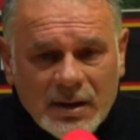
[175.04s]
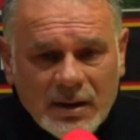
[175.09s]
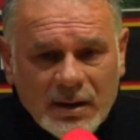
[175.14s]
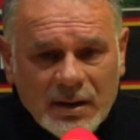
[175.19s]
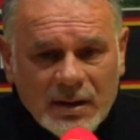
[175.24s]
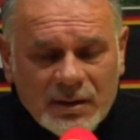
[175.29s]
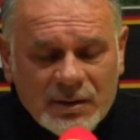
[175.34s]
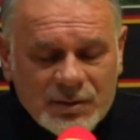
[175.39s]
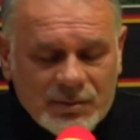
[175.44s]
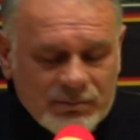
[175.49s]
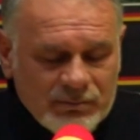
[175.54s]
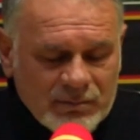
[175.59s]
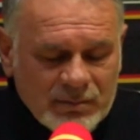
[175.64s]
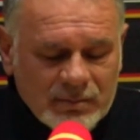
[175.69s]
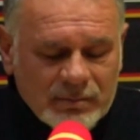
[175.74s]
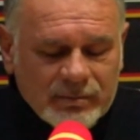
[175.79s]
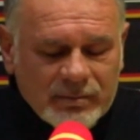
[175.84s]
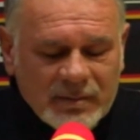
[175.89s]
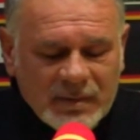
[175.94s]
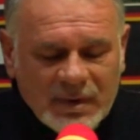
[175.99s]
eh,
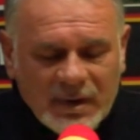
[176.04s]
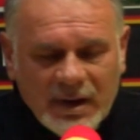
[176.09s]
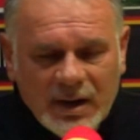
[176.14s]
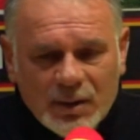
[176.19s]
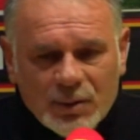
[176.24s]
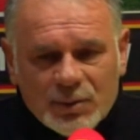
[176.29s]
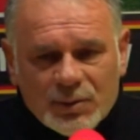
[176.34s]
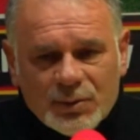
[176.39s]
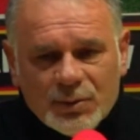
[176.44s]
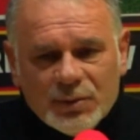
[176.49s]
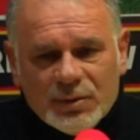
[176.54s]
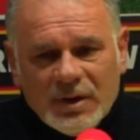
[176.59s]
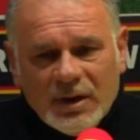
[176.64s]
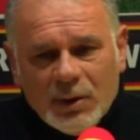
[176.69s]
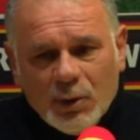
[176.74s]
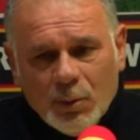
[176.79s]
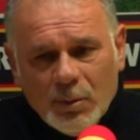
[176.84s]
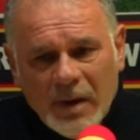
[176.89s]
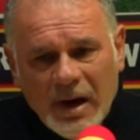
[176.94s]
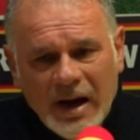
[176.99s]
chiedo scusa,
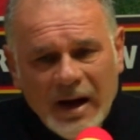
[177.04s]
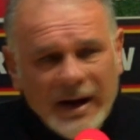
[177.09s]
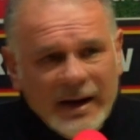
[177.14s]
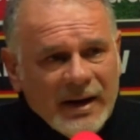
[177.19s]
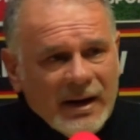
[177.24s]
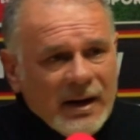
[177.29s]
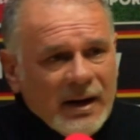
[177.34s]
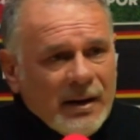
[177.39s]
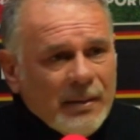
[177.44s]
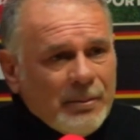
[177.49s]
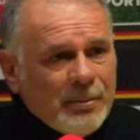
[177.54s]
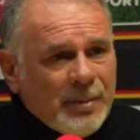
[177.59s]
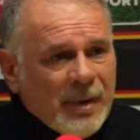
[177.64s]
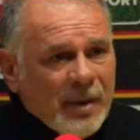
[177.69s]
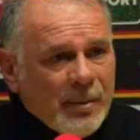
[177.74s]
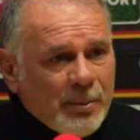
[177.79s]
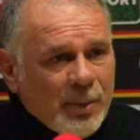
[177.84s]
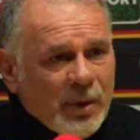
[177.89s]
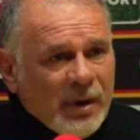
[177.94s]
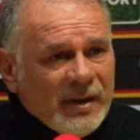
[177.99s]
domani
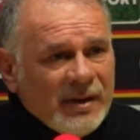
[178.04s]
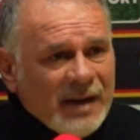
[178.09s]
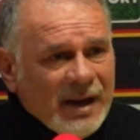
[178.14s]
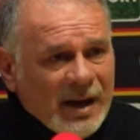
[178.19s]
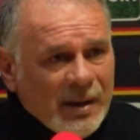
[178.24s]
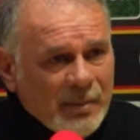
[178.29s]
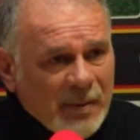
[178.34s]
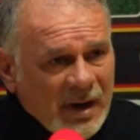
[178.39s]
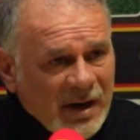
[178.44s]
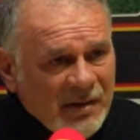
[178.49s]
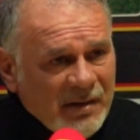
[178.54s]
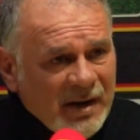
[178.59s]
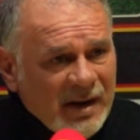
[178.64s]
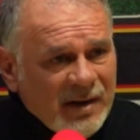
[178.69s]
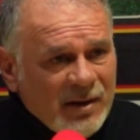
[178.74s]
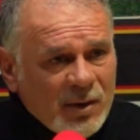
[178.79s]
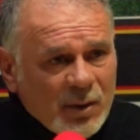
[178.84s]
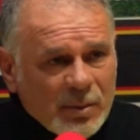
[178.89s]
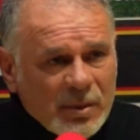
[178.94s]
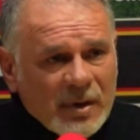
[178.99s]
per poi andare a
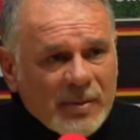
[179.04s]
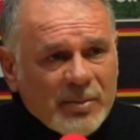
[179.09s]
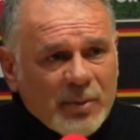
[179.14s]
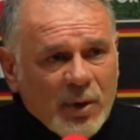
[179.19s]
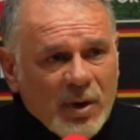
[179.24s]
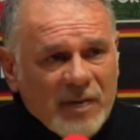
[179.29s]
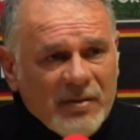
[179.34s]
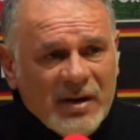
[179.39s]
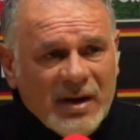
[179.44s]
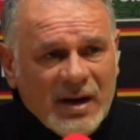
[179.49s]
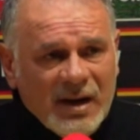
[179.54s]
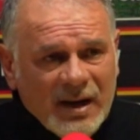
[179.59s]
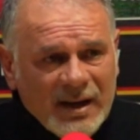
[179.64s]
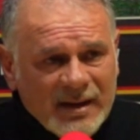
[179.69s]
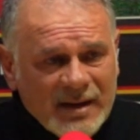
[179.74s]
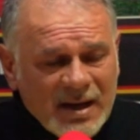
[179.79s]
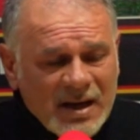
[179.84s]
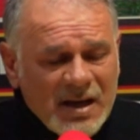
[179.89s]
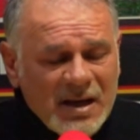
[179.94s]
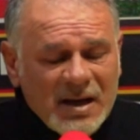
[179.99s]
Benevento, per poi avere
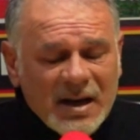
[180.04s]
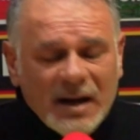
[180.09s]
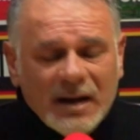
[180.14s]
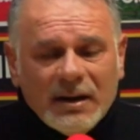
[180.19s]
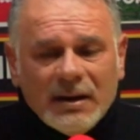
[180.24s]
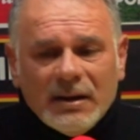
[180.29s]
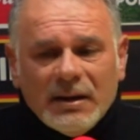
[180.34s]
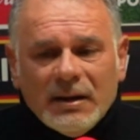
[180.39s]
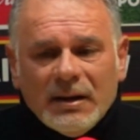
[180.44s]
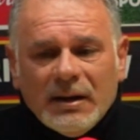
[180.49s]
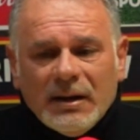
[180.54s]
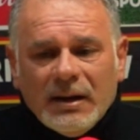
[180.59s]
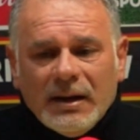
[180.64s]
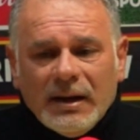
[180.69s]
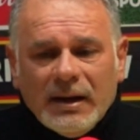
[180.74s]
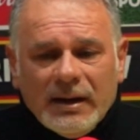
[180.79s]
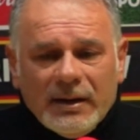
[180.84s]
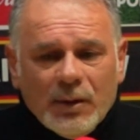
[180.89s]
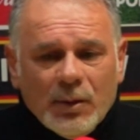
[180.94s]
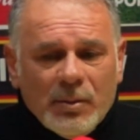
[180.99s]
Latina,
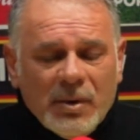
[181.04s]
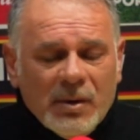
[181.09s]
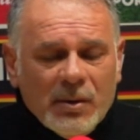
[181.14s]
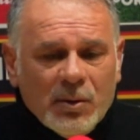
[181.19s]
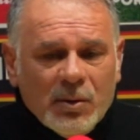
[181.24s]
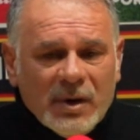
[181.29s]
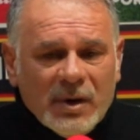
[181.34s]
dobbiamo